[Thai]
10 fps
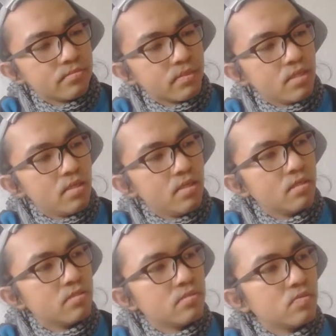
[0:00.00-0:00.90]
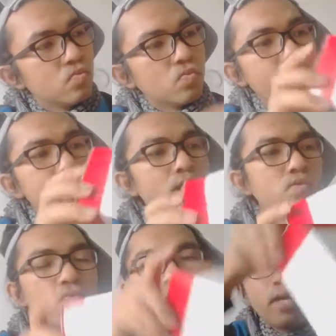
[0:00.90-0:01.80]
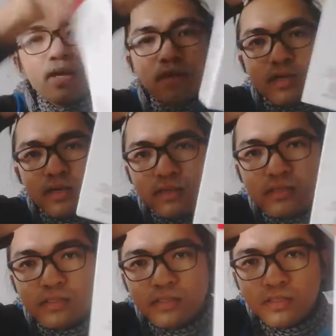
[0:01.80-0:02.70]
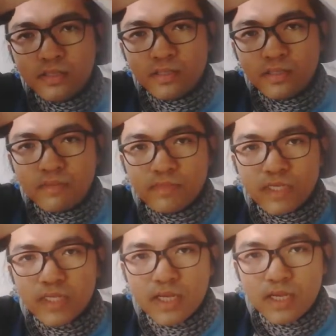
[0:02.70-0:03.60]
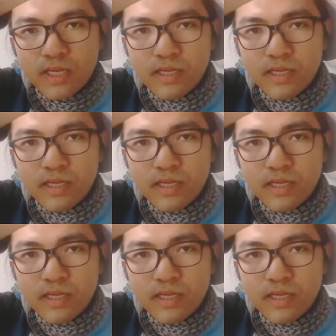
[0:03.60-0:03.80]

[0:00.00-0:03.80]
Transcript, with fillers: เอ๊ะถูกไหมถูกไหมอ่ะแบบนี้นะคะ